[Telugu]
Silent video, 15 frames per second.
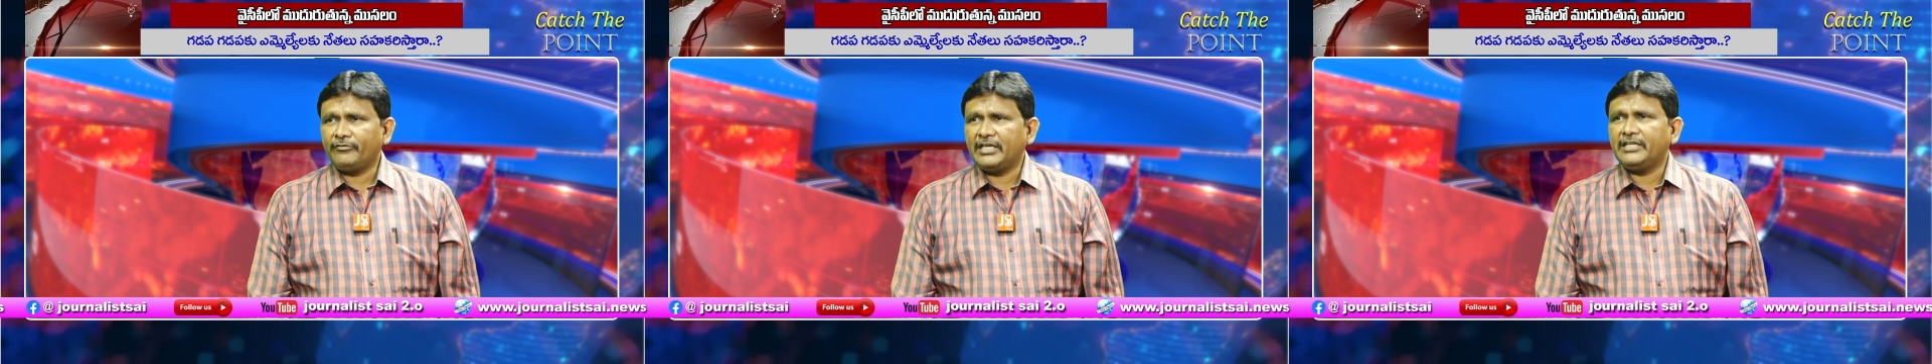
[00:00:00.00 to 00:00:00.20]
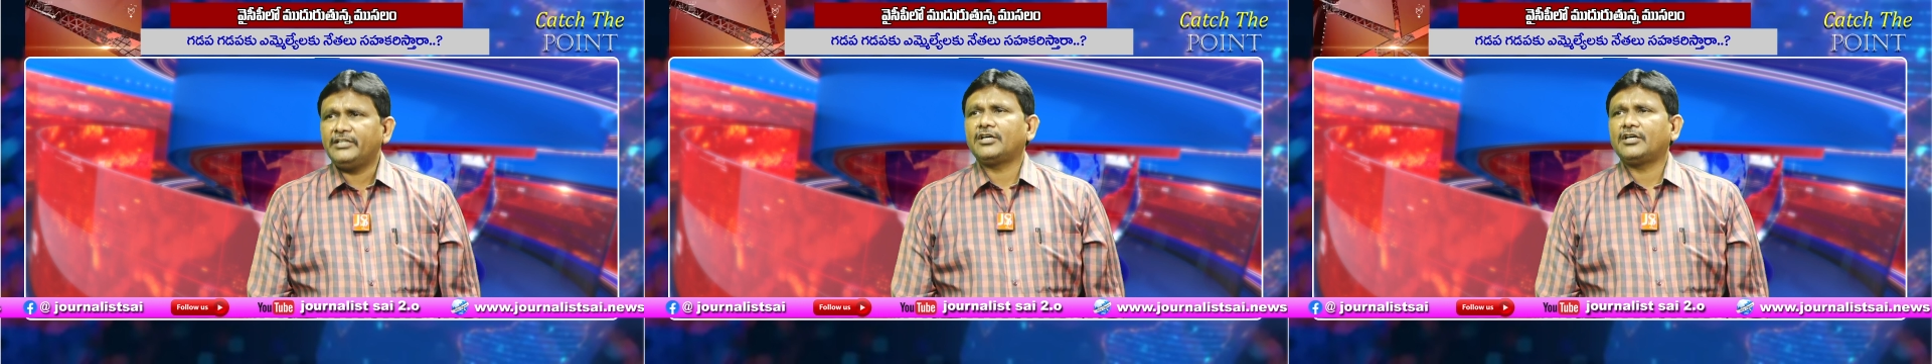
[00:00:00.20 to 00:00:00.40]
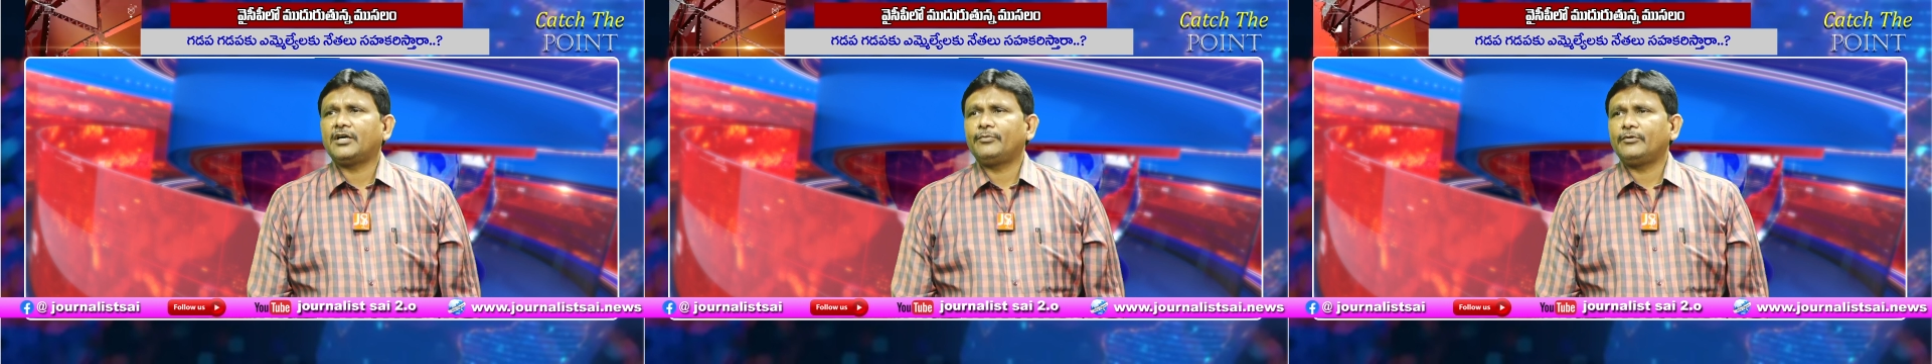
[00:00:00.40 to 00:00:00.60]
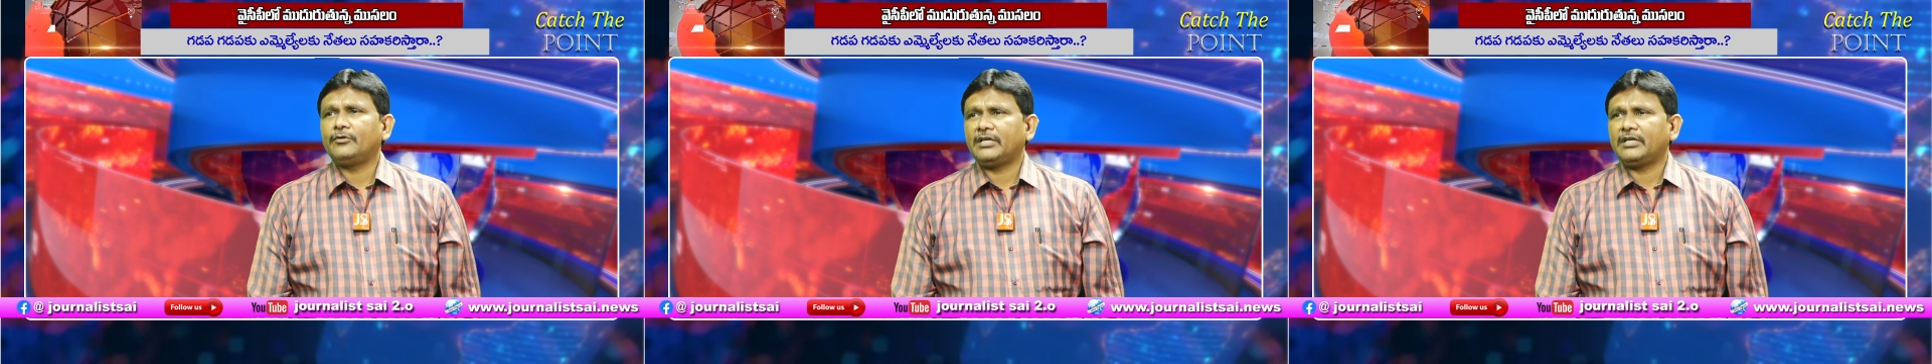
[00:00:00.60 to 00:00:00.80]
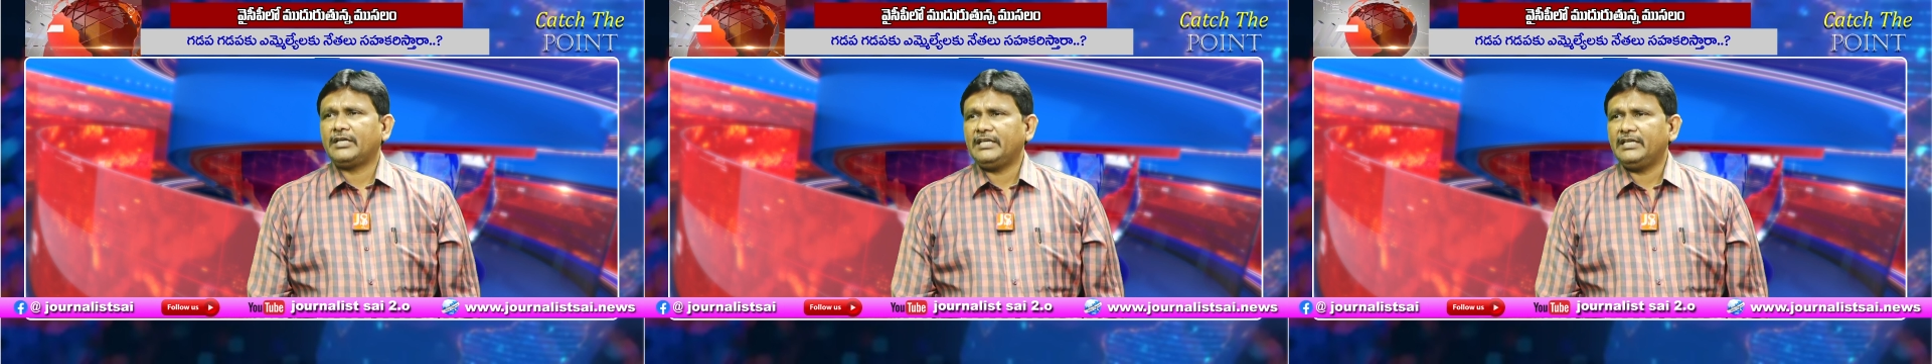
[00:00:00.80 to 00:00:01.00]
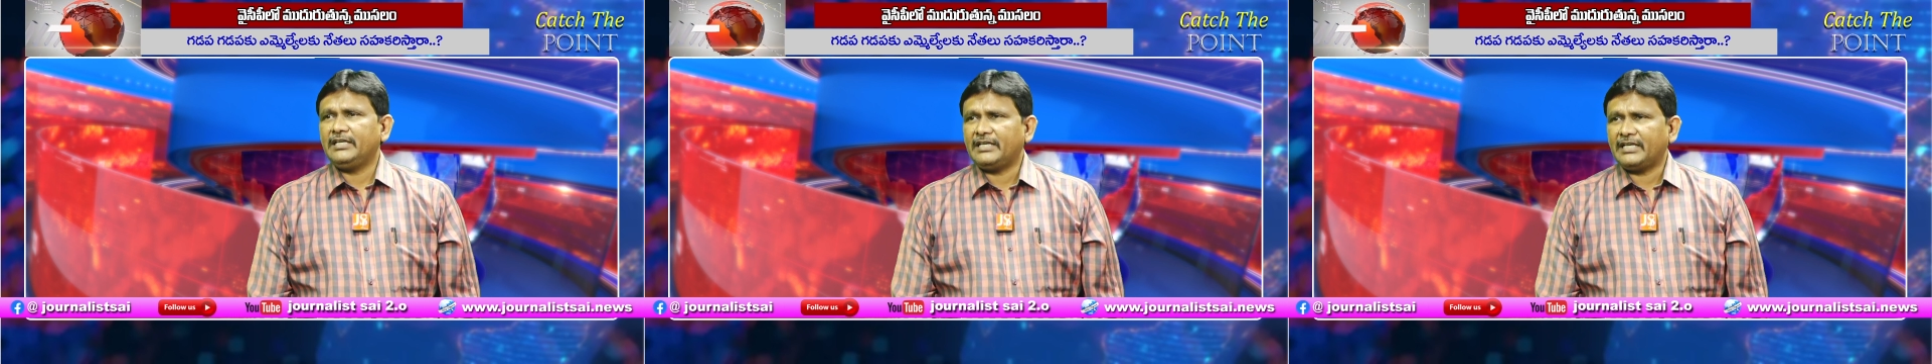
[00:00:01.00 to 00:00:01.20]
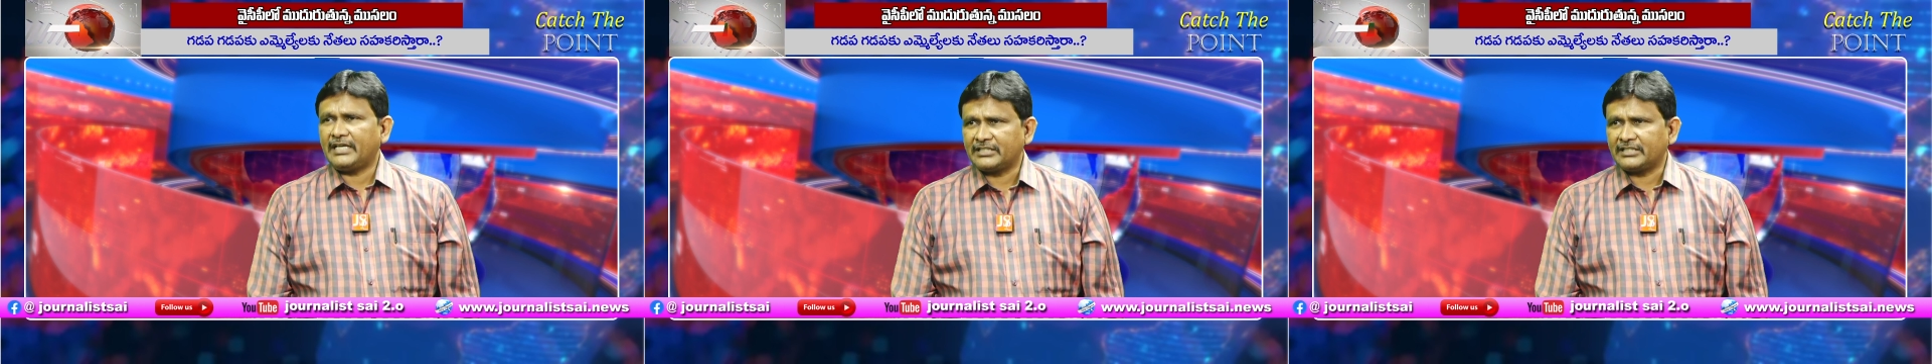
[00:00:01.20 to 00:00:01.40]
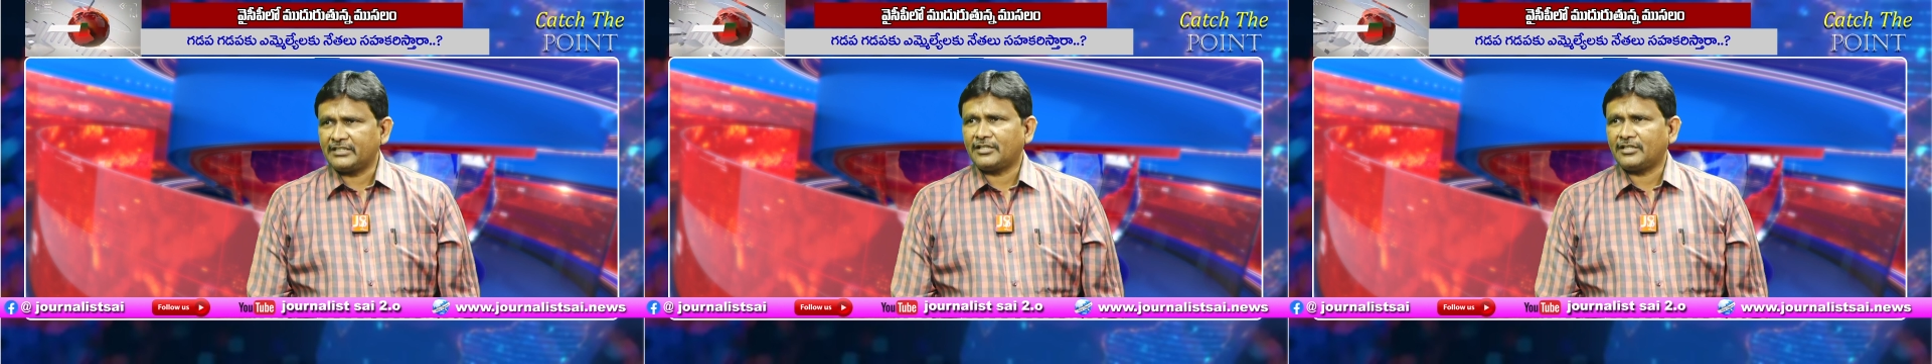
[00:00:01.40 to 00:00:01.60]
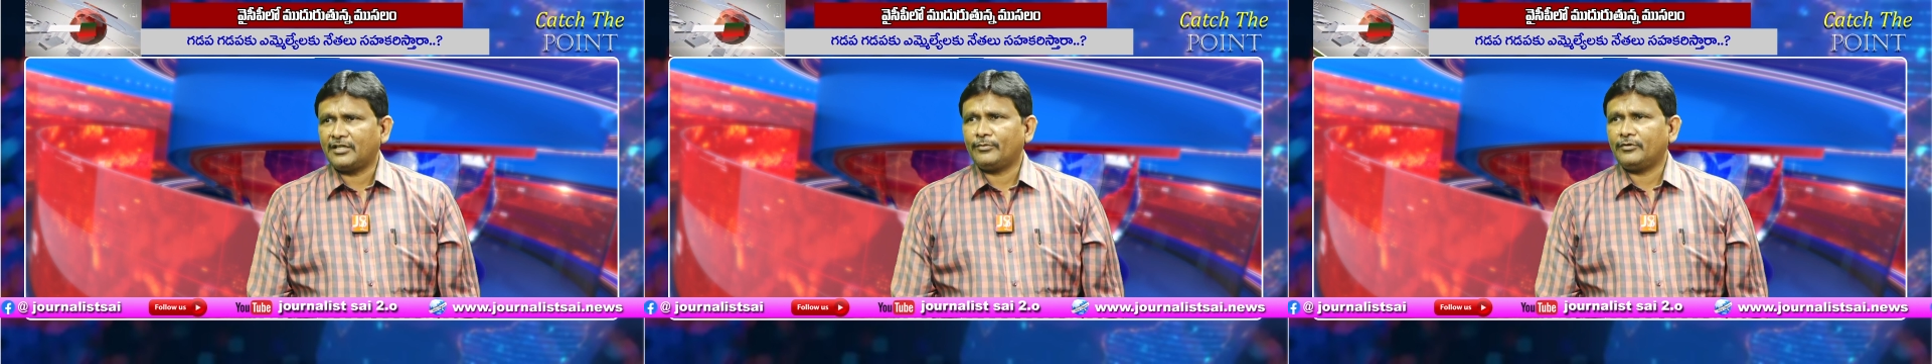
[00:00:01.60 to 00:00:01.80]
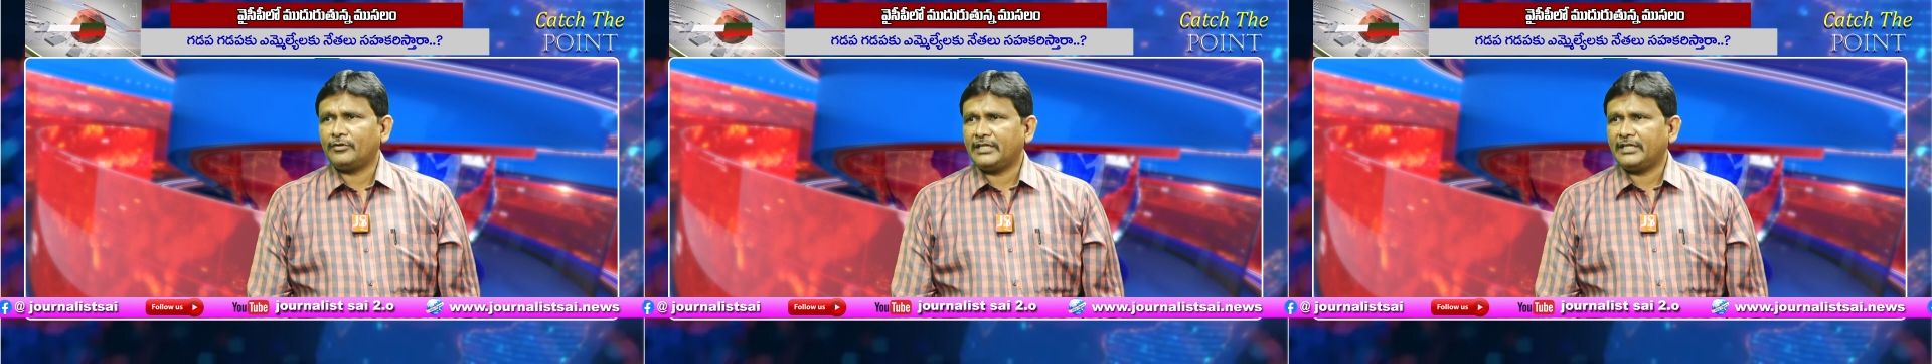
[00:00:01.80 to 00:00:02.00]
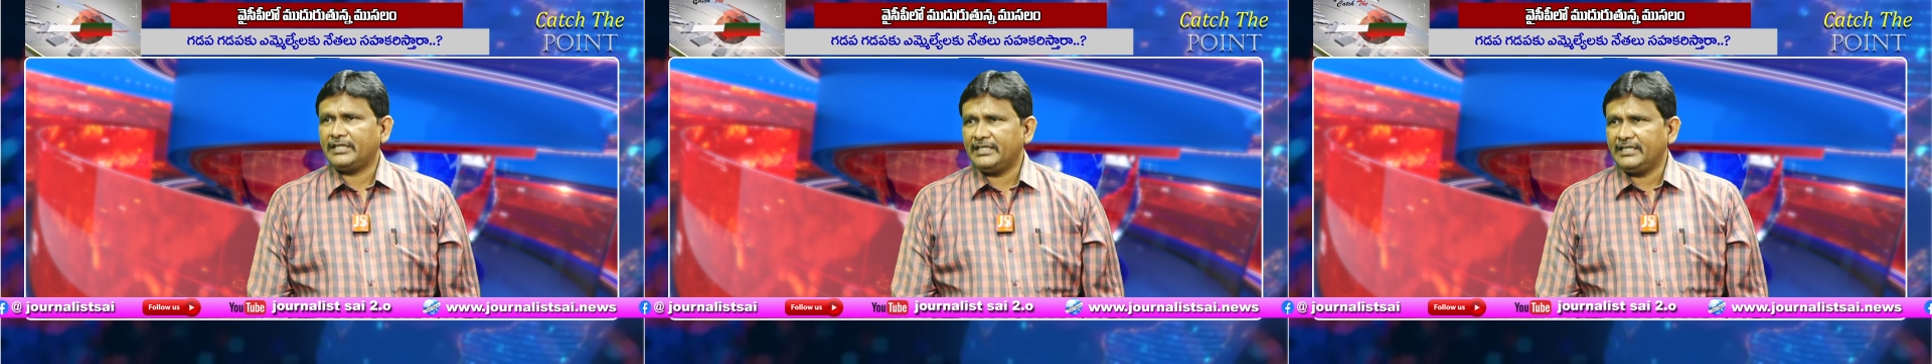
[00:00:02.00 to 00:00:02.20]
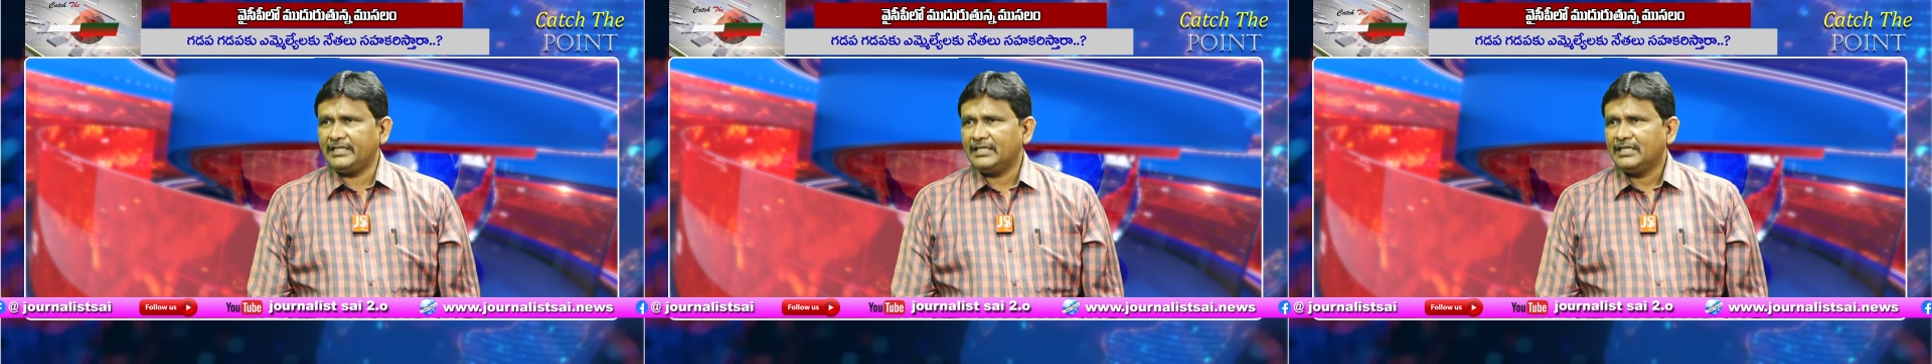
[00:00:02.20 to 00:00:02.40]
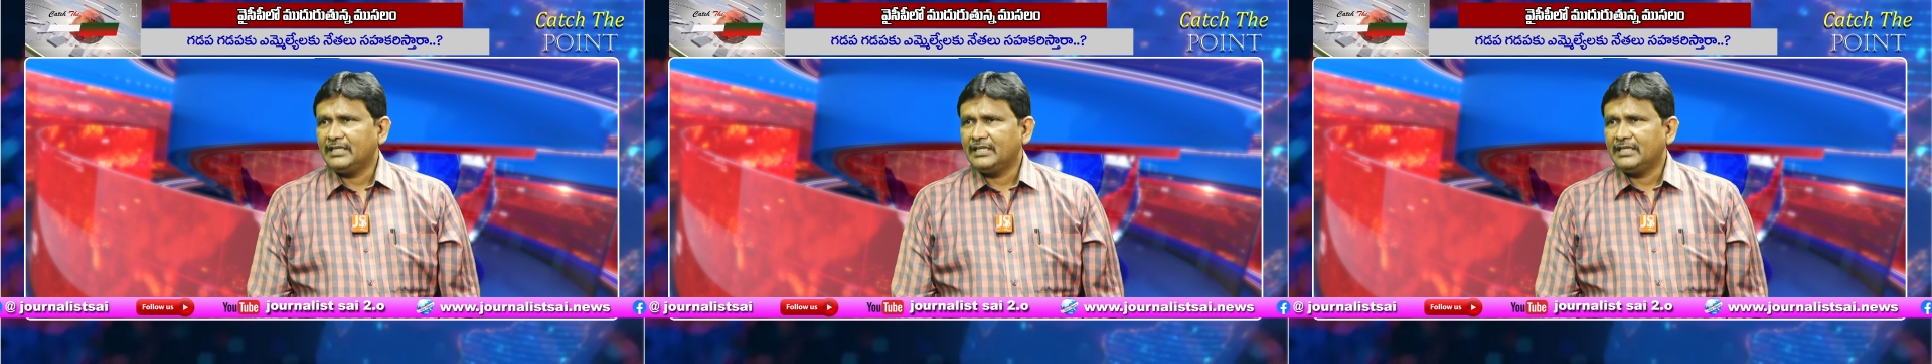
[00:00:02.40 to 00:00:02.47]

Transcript: వైన్ షాపులు ఉన్నాయి రేషన్ షాపులు ఉన్నాయి